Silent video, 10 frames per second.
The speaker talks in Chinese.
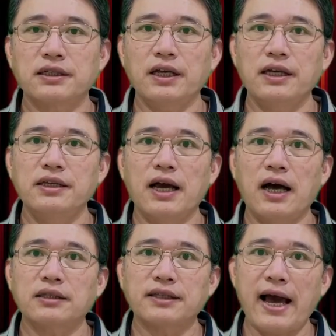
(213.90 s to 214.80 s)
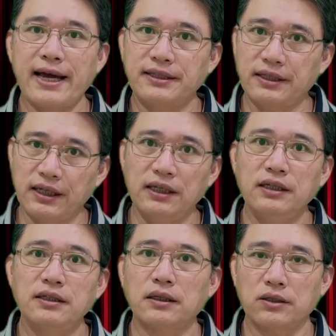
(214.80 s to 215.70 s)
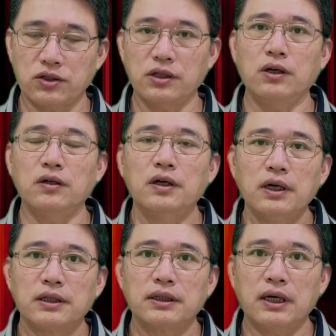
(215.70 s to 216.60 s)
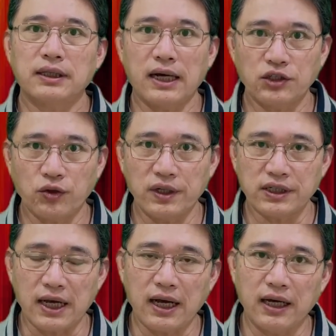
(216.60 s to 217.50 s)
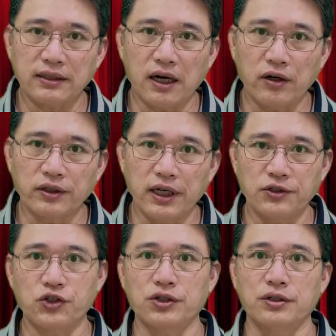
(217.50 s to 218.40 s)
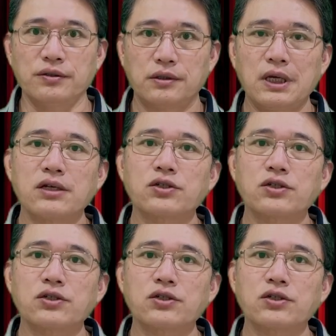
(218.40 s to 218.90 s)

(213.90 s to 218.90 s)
电压太低的时候，那它就会伤害到电池。像